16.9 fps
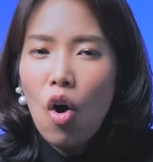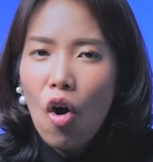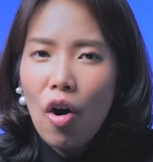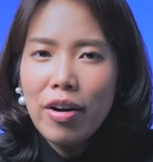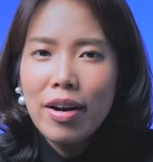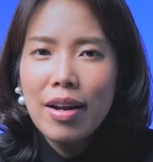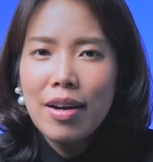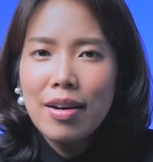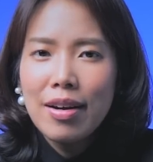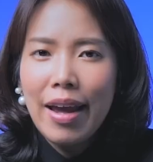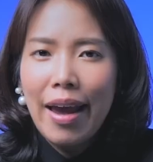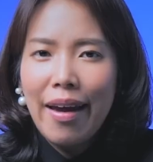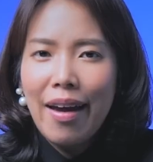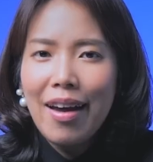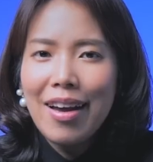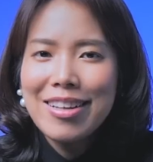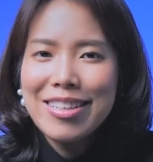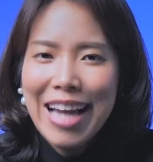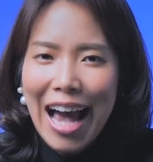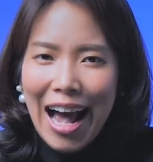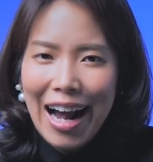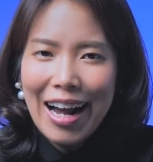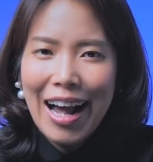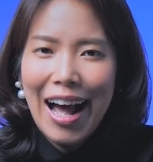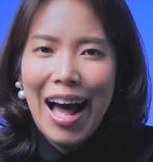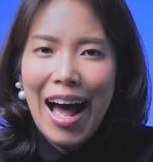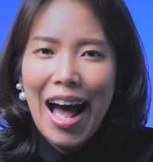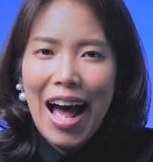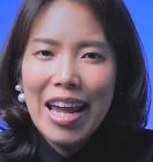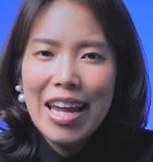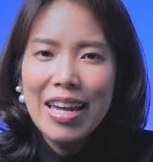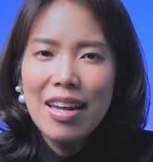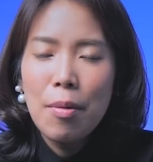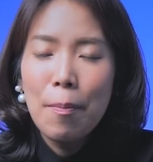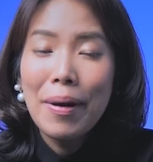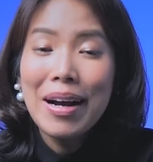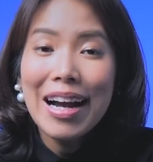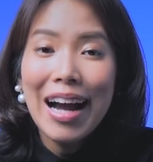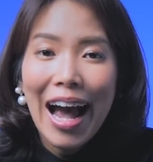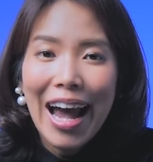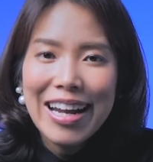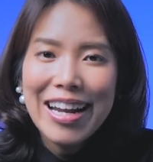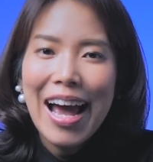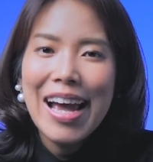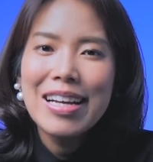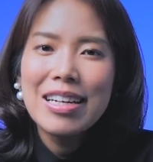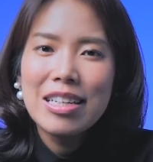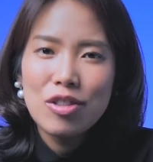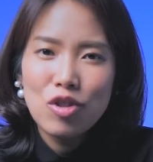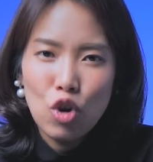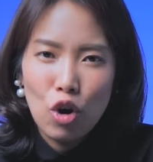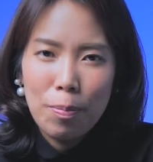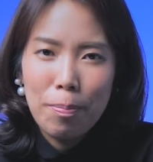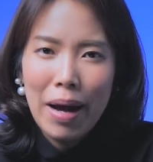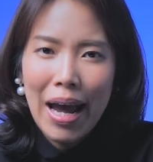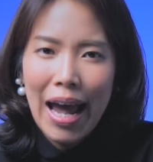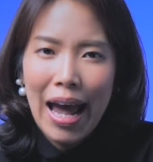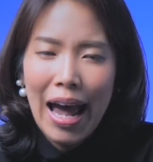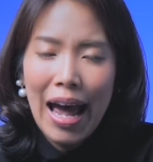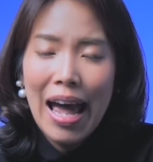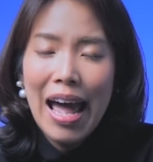คนหนึ่งเนี่ยอยากขายเพื่อให้ได้เงินสดมา